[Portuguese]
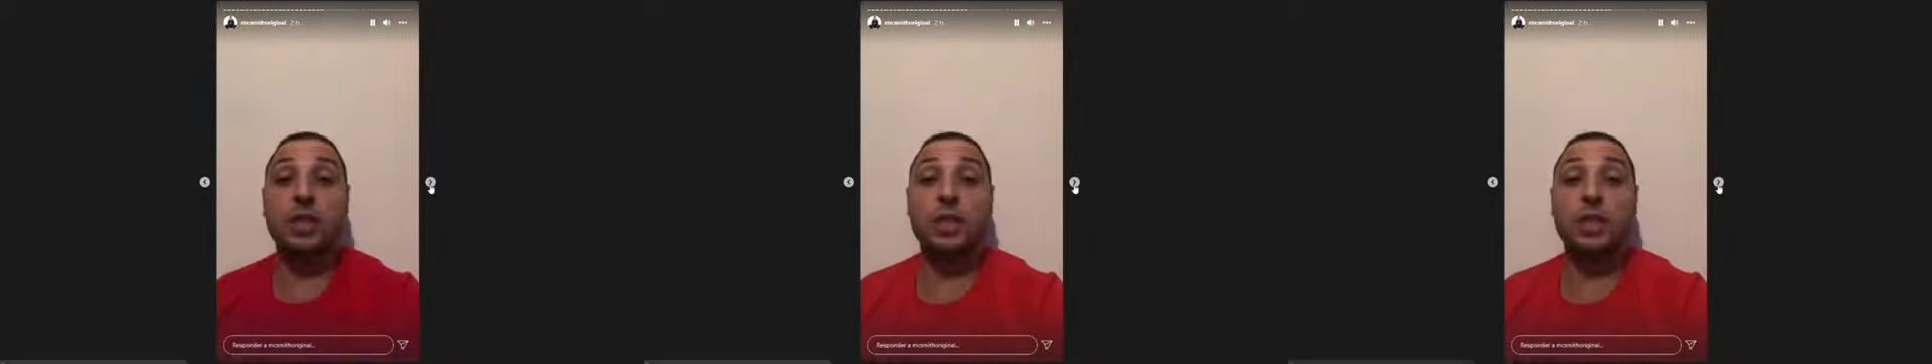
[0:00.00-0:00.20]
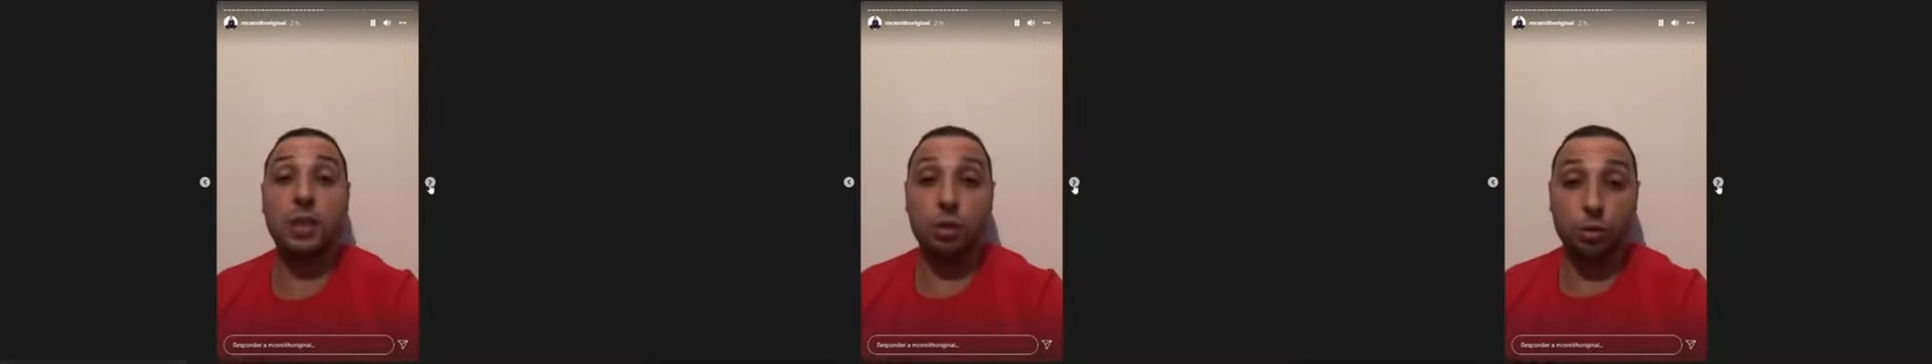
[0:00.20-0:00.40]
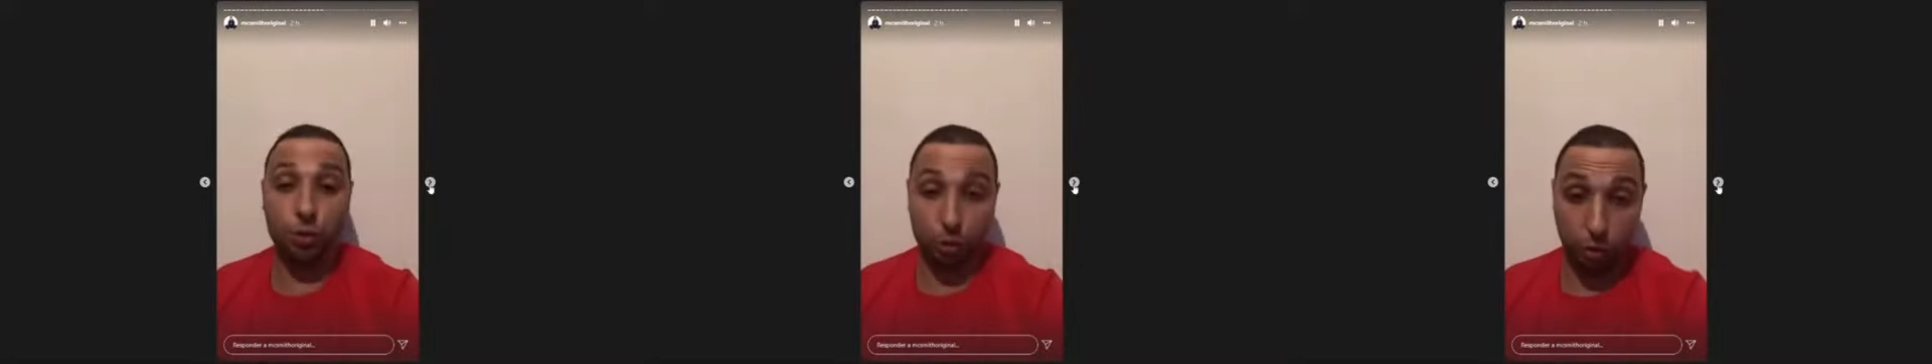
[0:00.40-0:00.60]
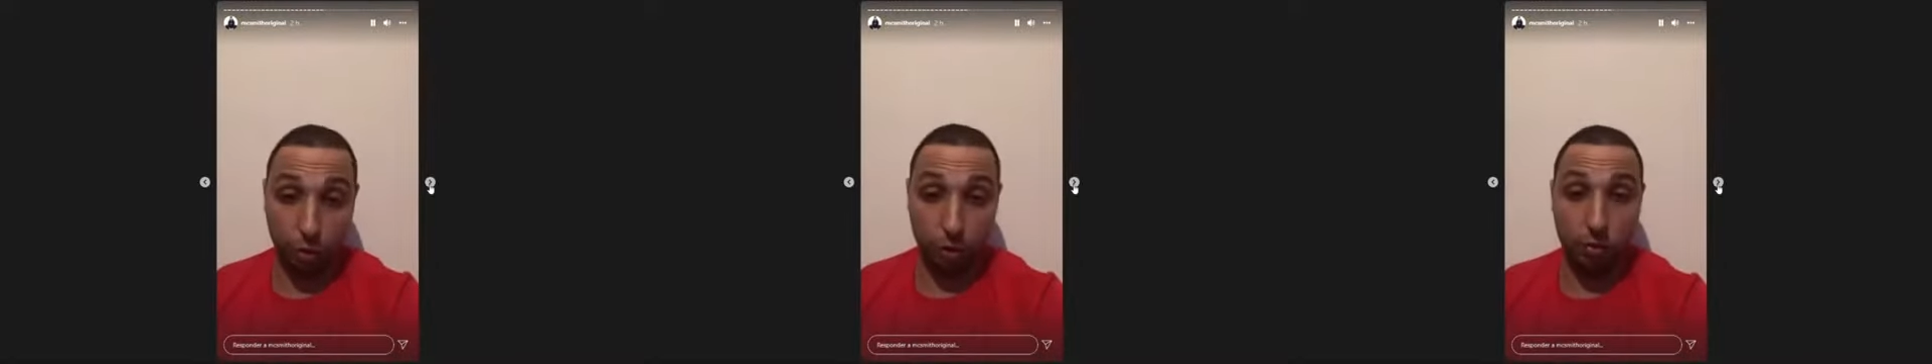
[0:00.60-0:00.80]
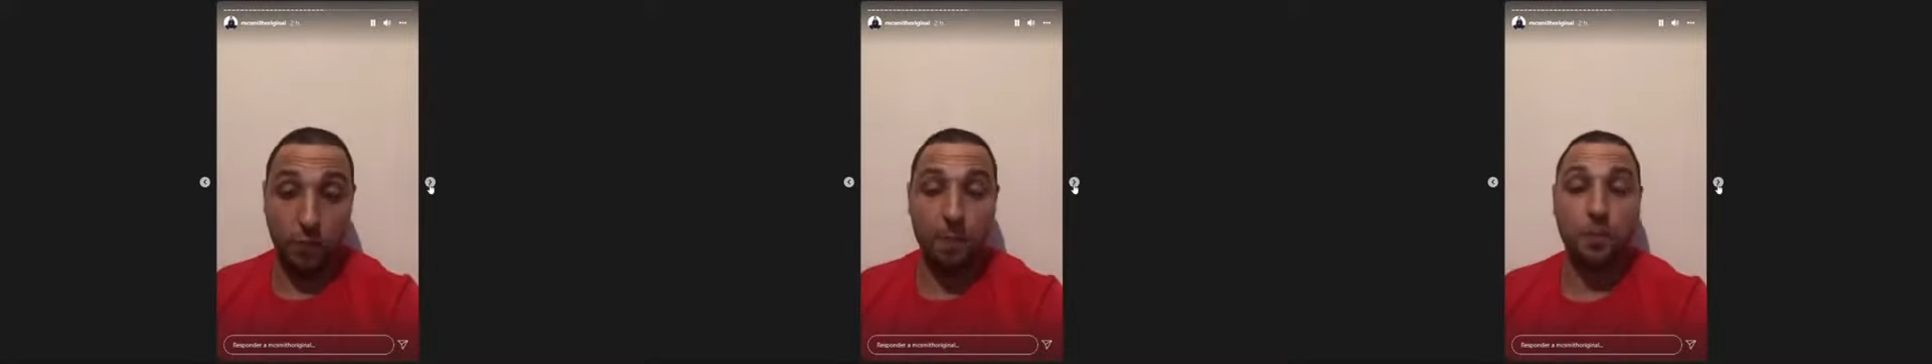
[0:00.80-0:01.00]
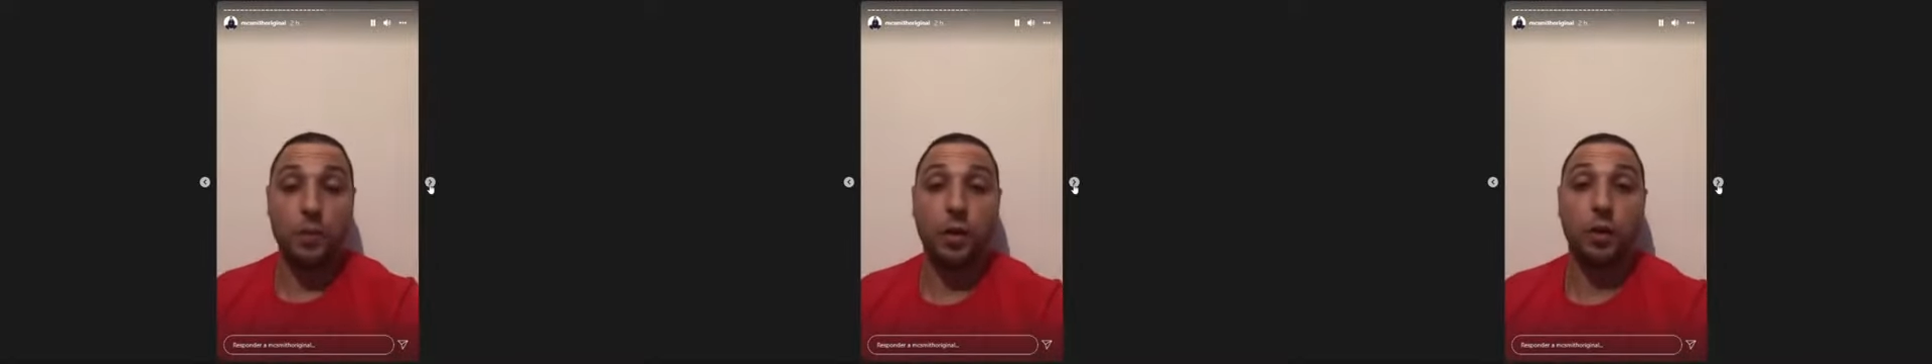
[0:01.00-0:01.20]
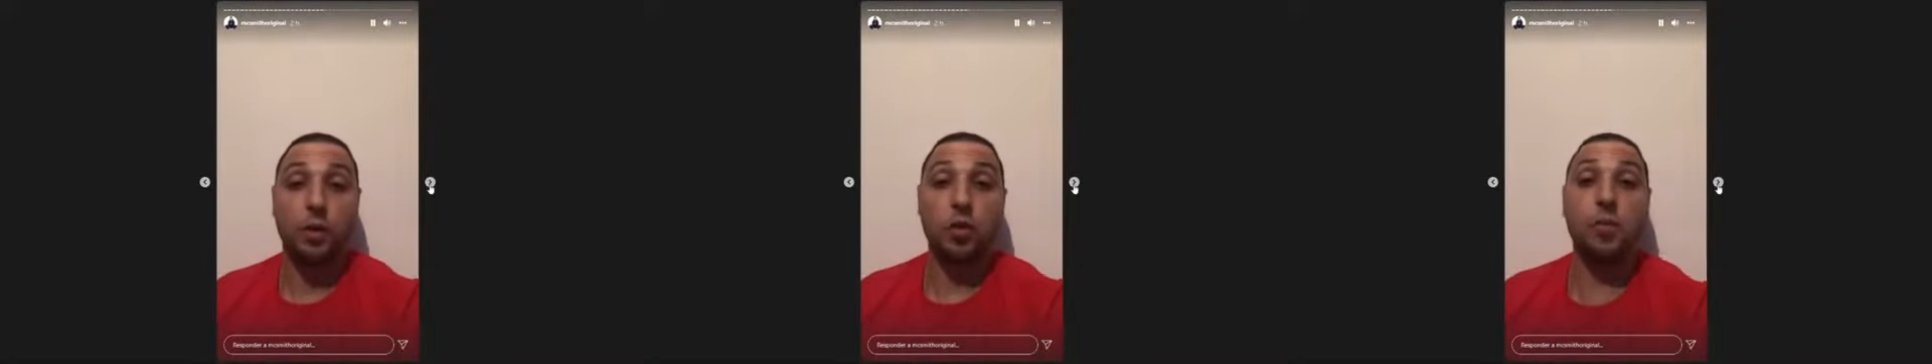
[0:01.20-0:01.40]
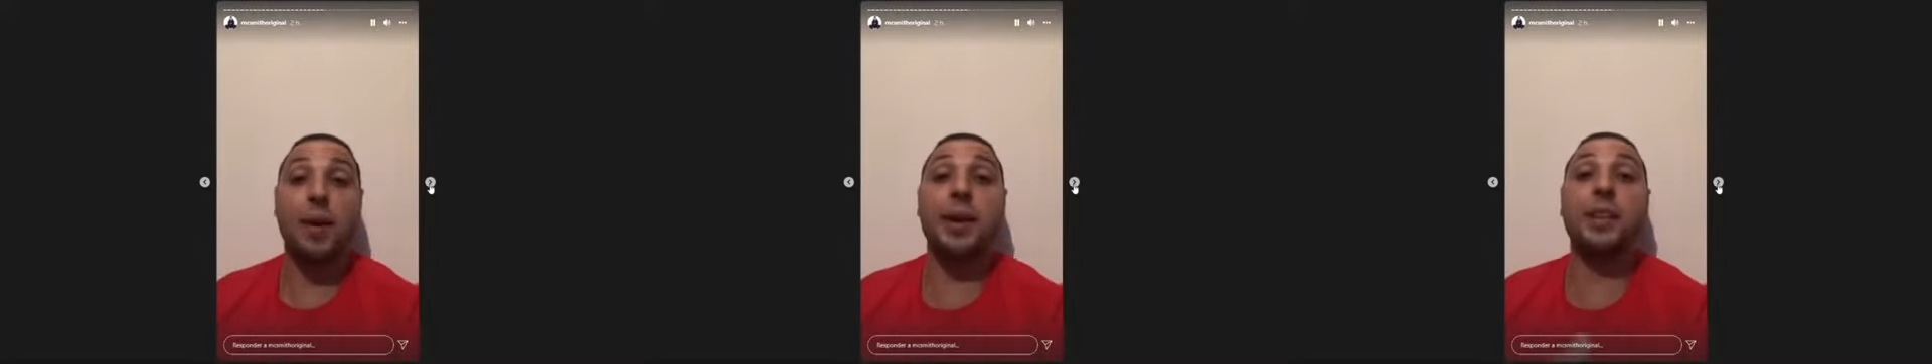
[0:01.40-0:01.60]
Fazer um show
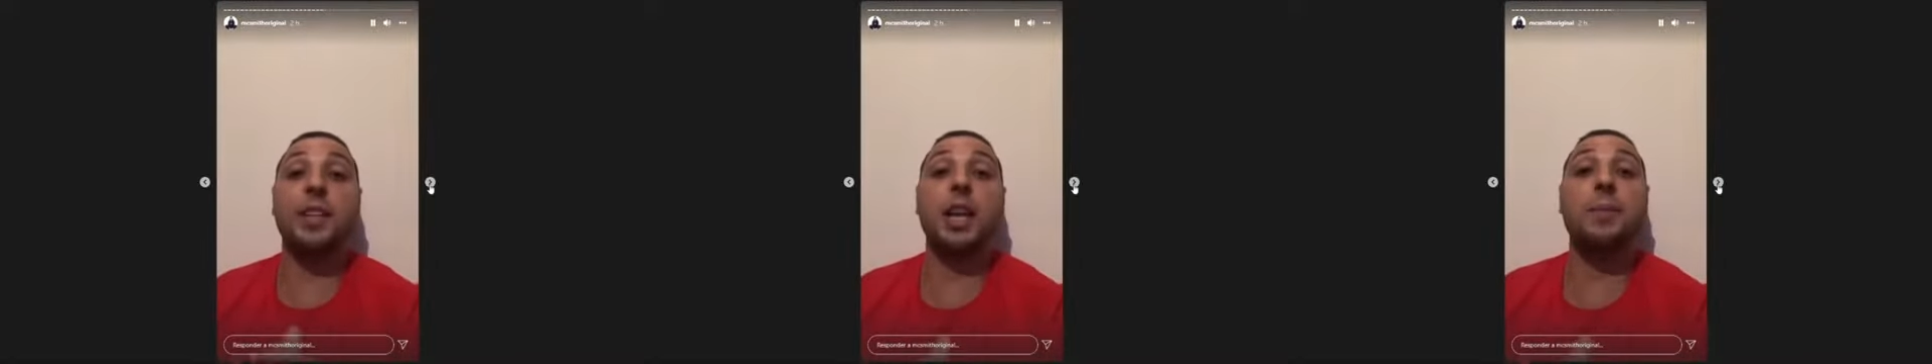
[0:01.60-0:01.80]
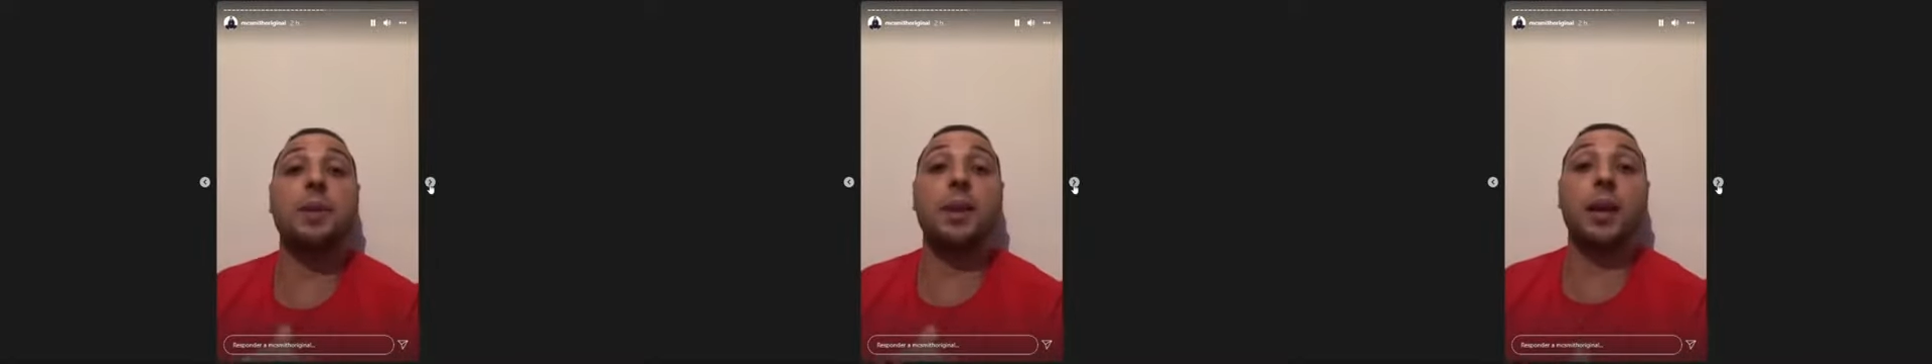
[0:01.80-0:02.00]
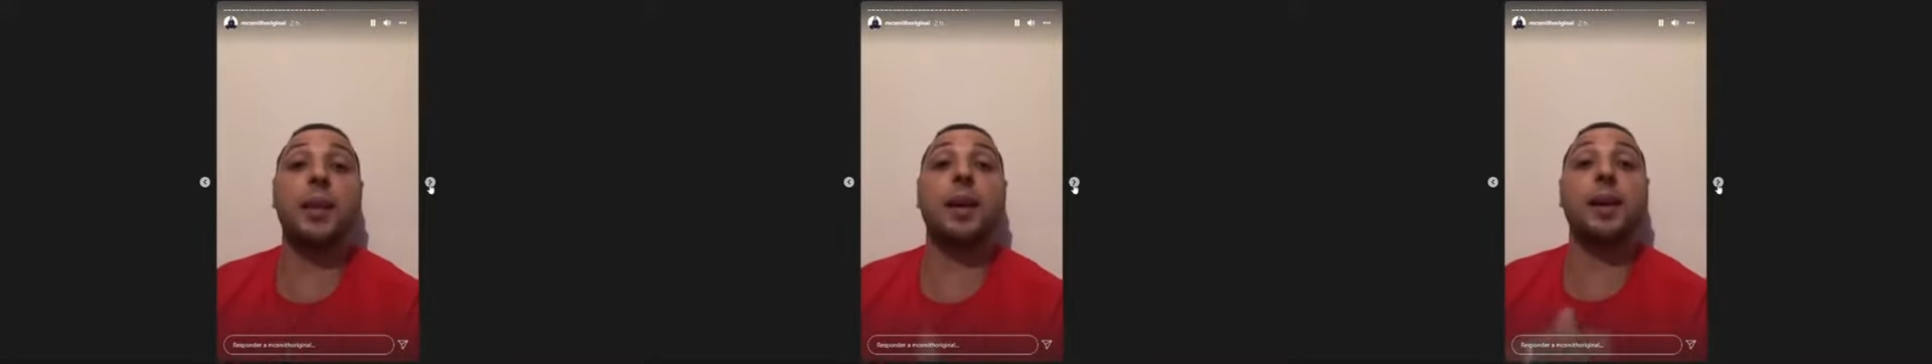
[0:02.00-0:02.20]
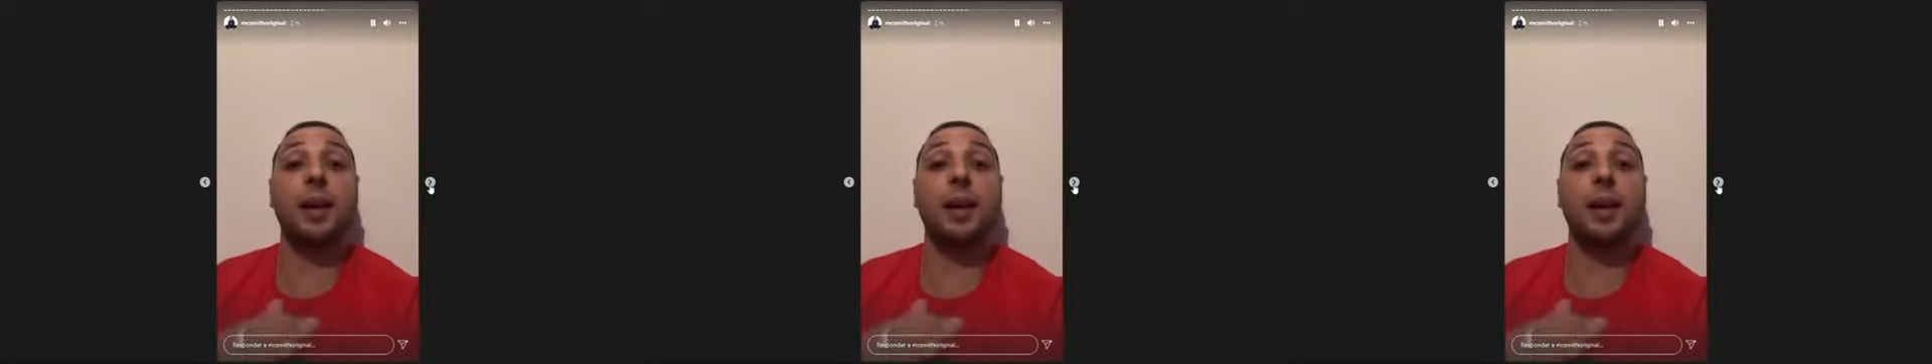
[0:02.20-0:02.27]
numa determinada